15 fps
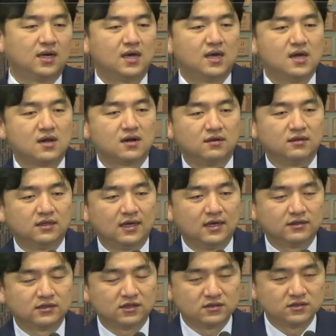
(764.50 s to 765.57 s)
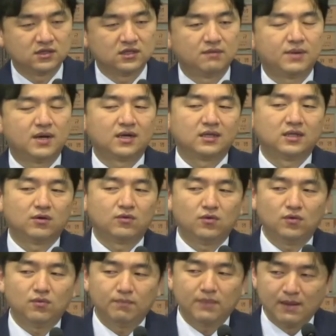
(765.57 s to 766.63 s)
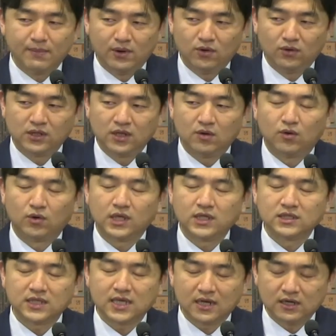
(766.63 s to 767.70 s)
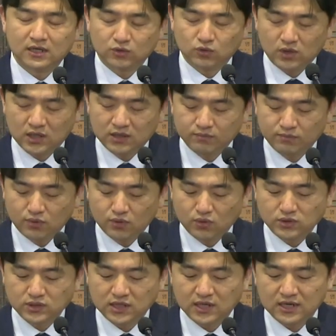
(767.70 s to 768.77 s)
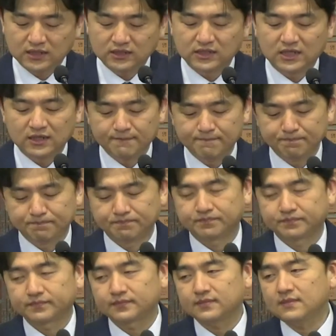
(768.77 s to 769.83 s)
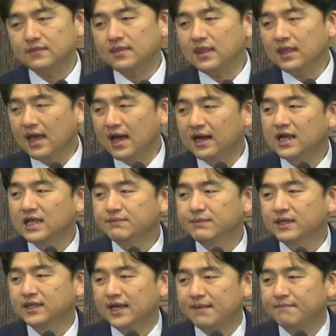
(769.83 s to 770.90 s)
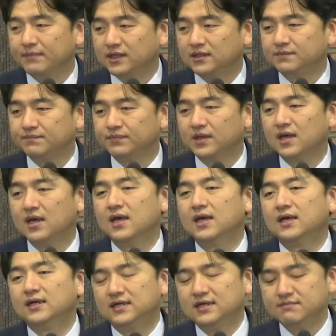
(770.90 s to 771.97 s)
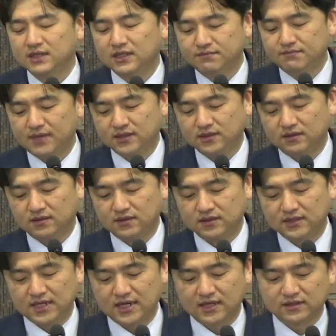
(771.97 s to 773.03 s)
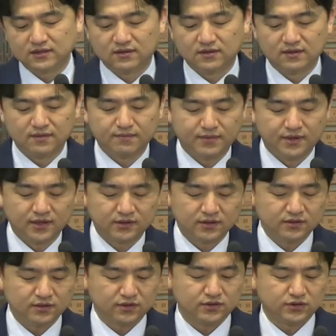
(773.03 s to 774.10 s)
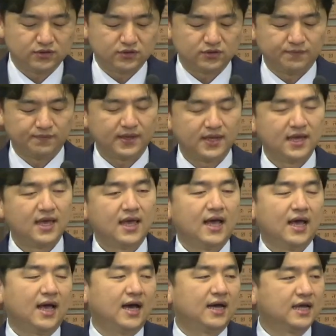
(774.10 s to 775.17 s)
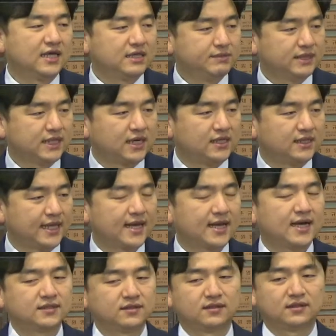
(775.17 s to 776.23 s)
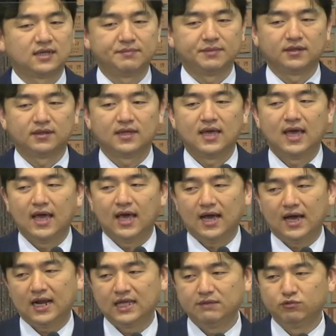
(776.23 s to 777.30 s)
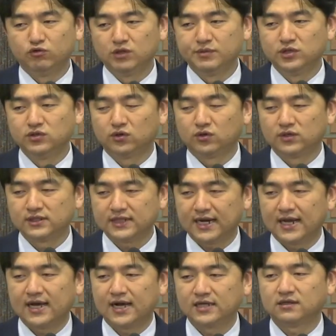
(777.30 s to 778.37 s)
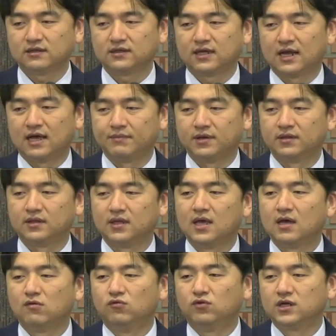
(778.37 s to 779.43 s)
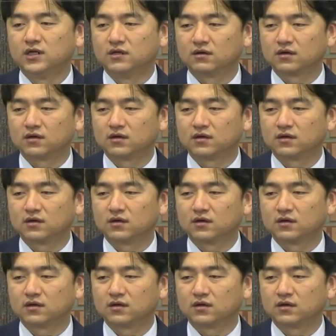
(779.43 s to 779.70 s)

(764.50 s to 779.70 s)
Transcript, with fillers: 그런데 성전이 파괴되고 바벨론의 오랜 생활 동안 포로 생활하자 하나님에 대한 믿음 그 믿음마저 사라져 버렸던 것이죠. 하나님이 나를 택하셨다면, 하나님 우리 민족을 사랑하셨다면, 우리를 이렇게